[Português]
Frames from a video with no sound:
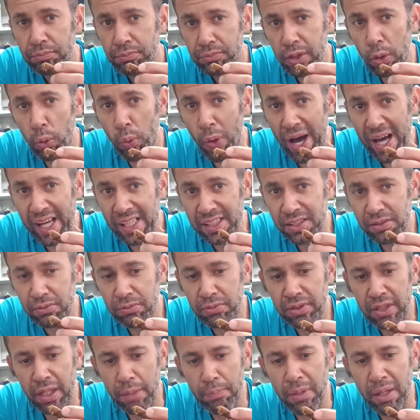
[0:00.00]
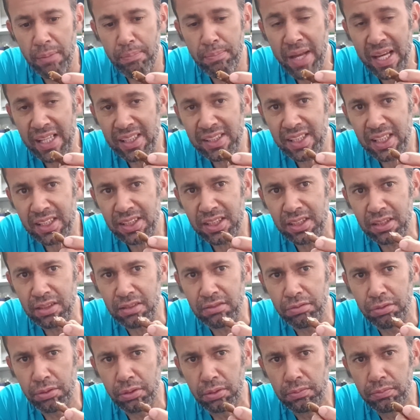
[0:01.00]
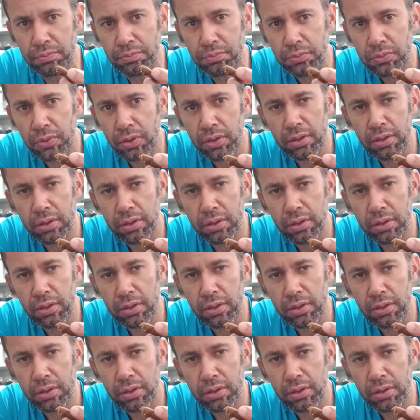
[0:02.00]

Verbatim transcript: Tem um ácido que é bem azedinho, viu?